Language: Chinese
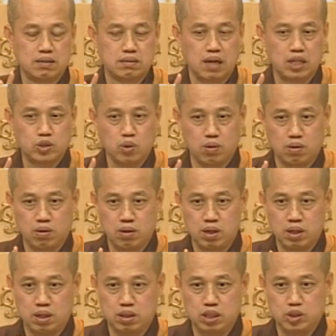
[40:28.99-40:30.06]
那你就
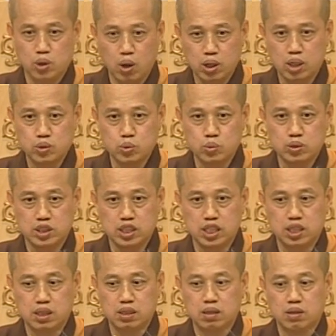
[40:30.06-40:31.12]
你修了属
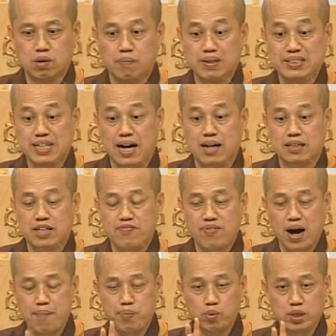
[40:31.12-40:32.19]
习，我们讲你
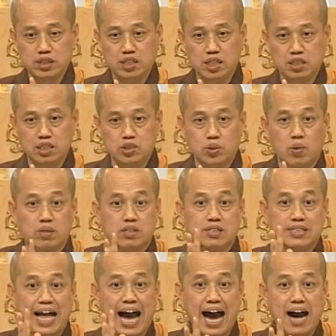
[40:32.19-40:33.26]
发菩提心，你修的是
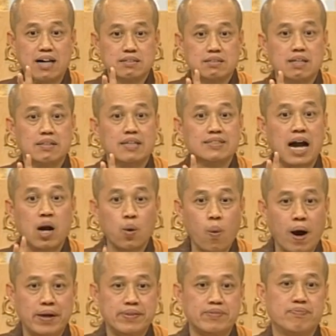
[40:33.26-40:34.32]
大圣的常
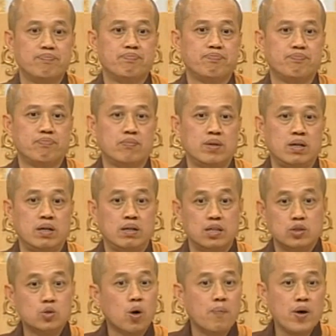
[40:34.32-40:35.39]
观。
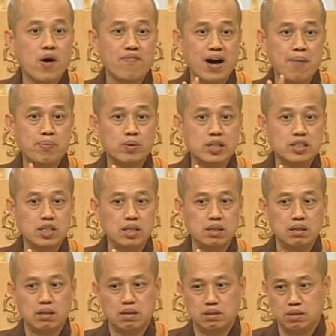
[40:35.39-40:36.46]
你如果没有发菩提
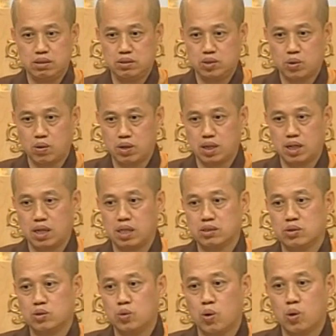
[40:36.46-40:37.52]
心，你修了可能
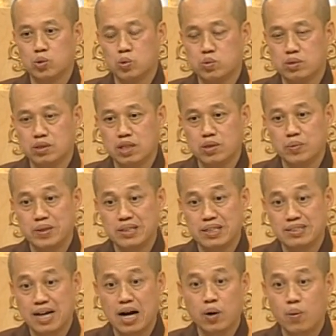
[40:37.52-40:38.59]
是落入声闻
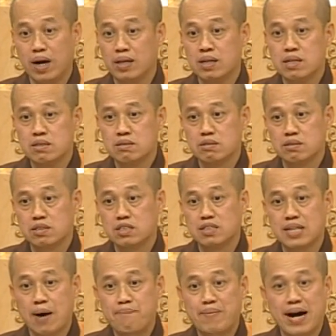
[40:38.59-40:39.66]
的常观、四
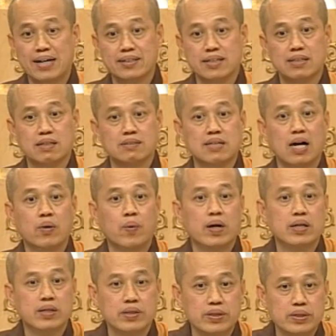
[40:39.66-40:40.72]
禅八定的常
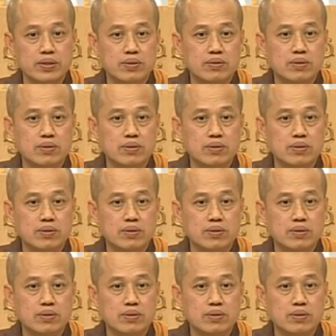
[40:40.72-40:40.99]
观而已。